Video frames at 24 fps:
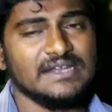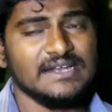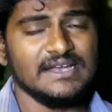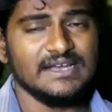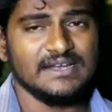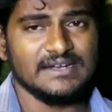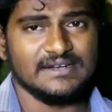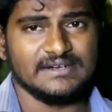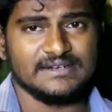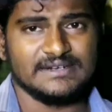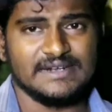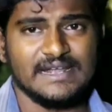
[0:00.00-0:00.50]

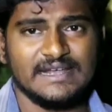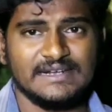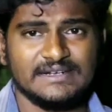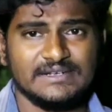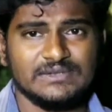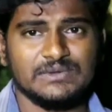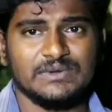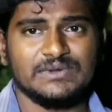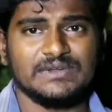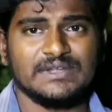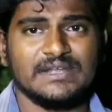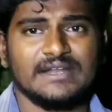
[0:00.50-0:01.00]
ఇలా
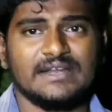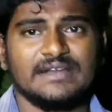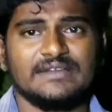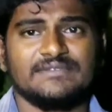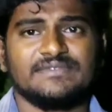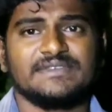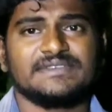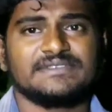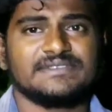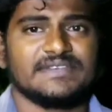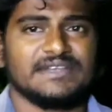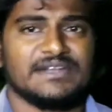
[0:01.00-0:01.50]
ట్రాక్టర్
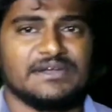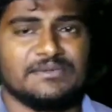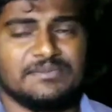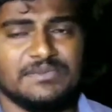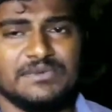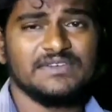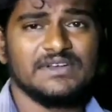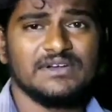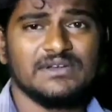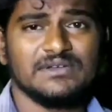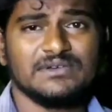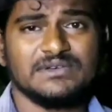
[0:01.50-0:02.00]
కొనాలని ఫిక్స్
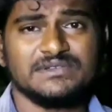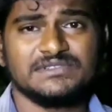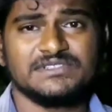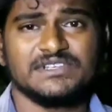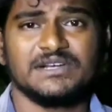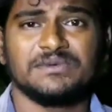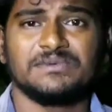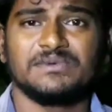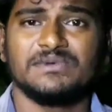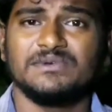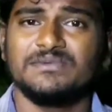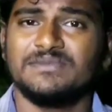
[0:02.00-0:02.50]
అయినప్పుడు ఇళ్ళకి
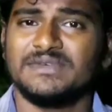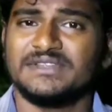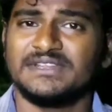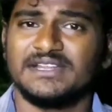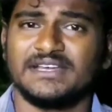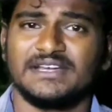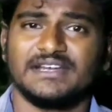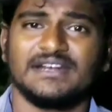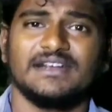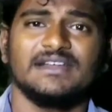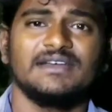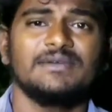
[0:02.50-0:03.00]
వచ్చేటప్పుడు మన
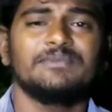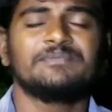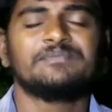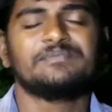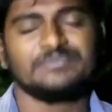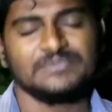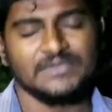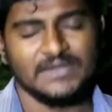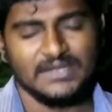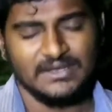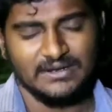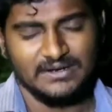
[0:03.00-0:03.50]
దగ్గర
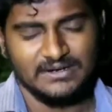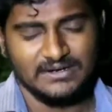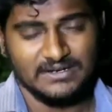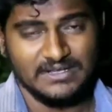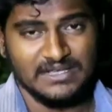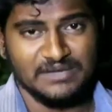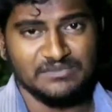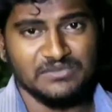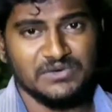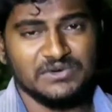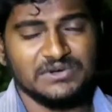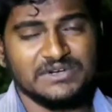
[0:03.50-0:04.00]

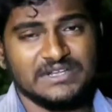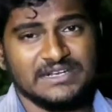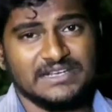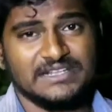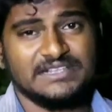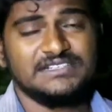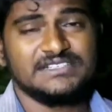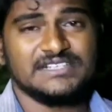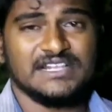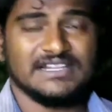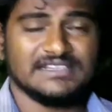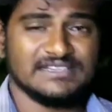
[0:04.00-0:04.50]
అమౌంట్
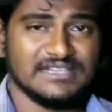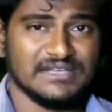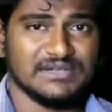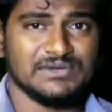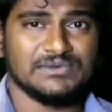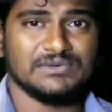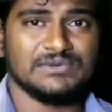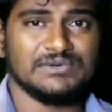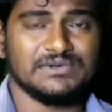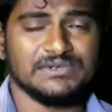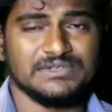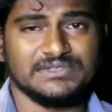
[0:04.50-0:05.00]
అనేది చాలా
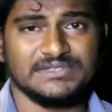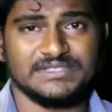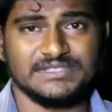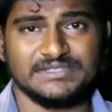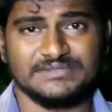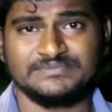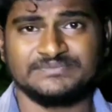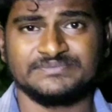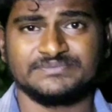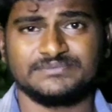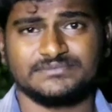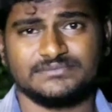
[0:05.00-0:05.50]
తక్కువ ఉంటుంది
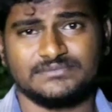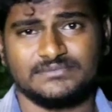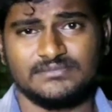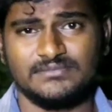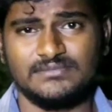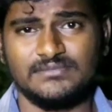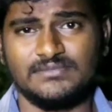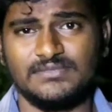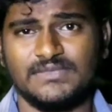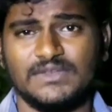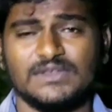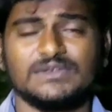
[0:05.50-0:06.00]

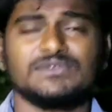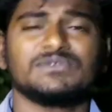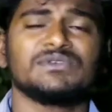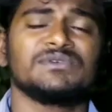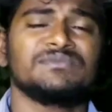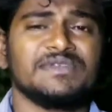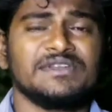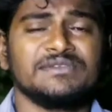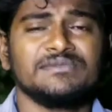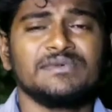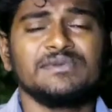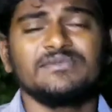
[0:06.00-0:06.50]
సో
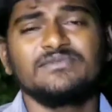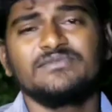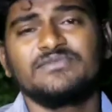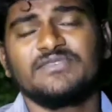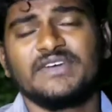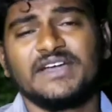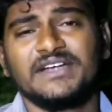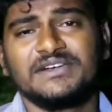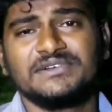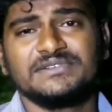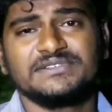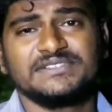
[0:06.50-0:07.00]
మినిమం
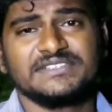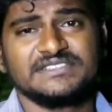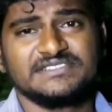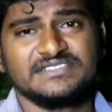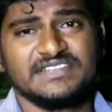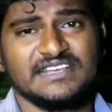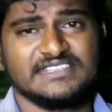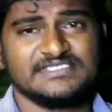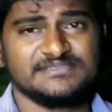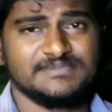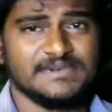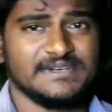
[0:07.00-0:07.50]
ఫైవ్ టు
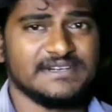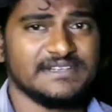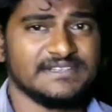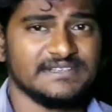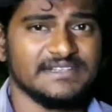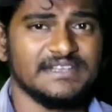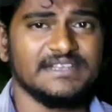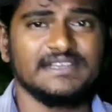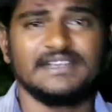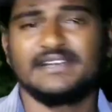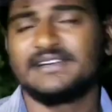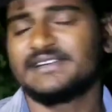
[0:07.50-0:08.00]
సిక్స్ ల్యాక్స్
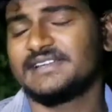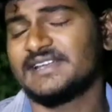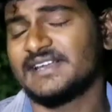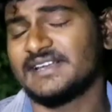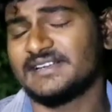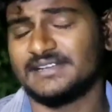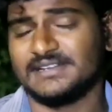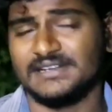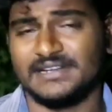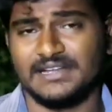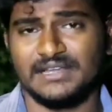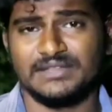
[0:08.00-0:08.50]
పెట్టింది ఏ
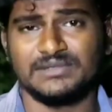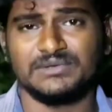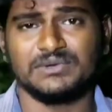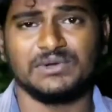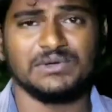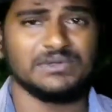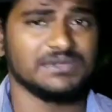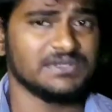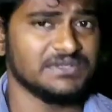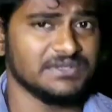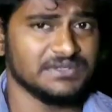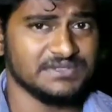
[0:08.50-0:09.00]
ట్రాక్టర్ రాదు
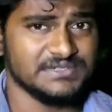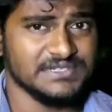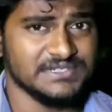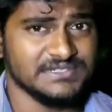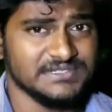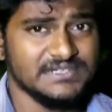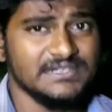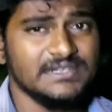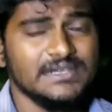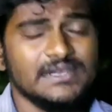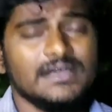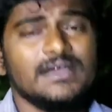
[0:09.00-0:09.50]
కొత్తది
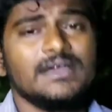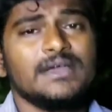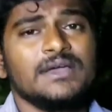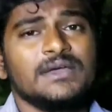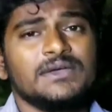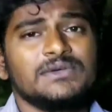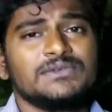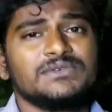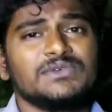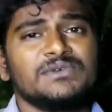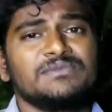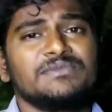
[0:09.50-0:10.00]
వచ్చేసి
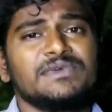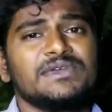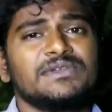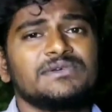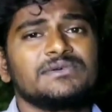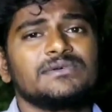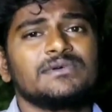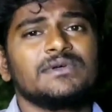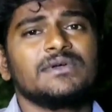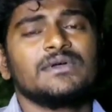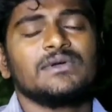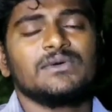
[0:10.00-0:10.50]
సో
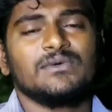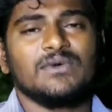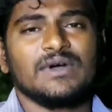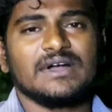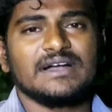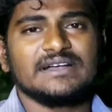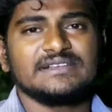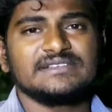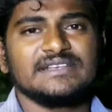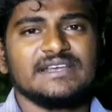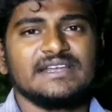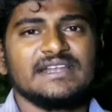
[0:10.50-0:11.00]
మీరు
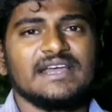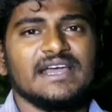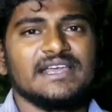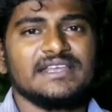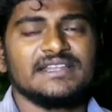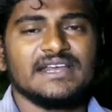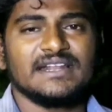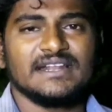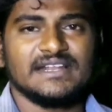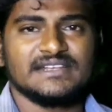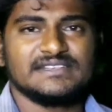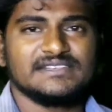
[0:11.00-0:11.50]
ఒక్కసారి
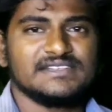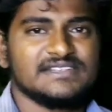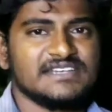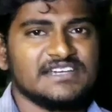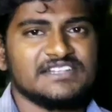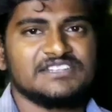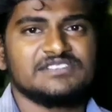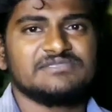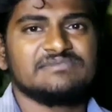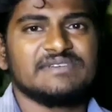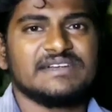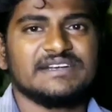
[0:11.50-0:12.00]
ఐదారు లక్షలు
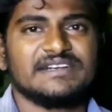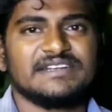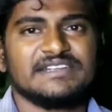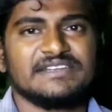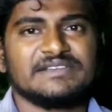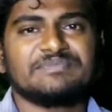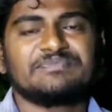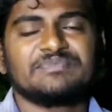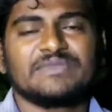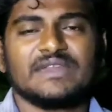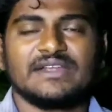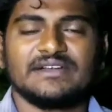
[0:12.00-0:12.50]
ఖర్చు
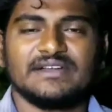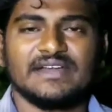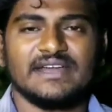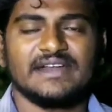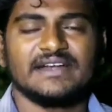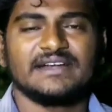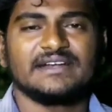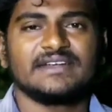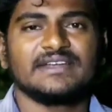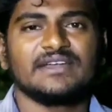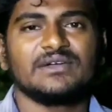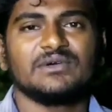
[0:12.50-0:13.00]
పెట్టి
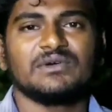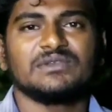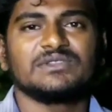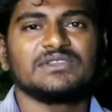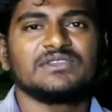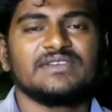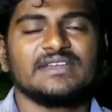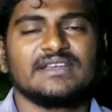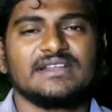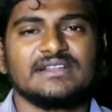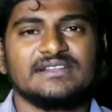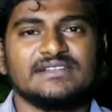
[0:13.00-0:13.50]
డైరెక్ట్గా
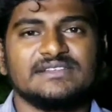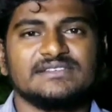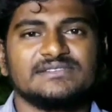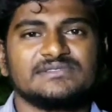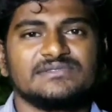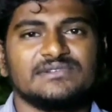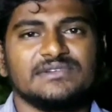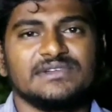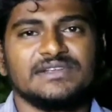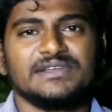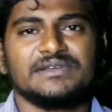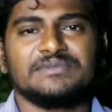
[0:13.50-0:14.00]
కొత్త వెహికల్
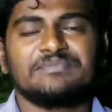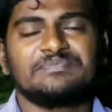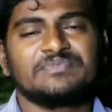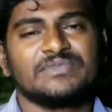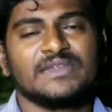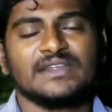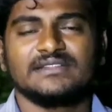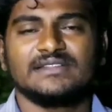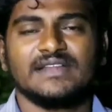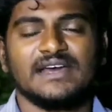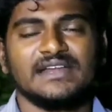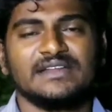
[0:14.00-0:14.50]
తీసుకొని
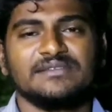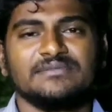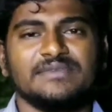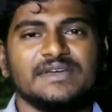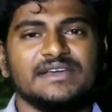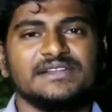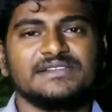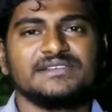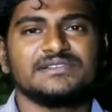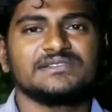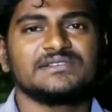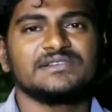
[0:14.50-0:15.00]
దాన్ని
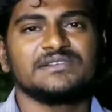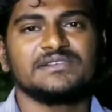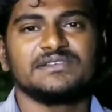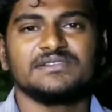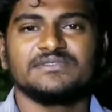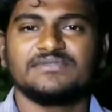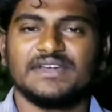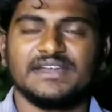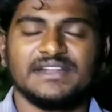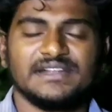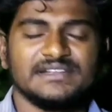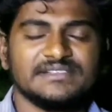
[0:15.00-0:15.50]
బేర్ చేసుకుని
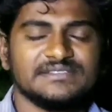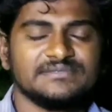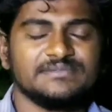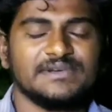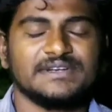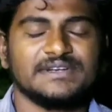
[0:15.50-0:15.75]
ఫైనాన్స్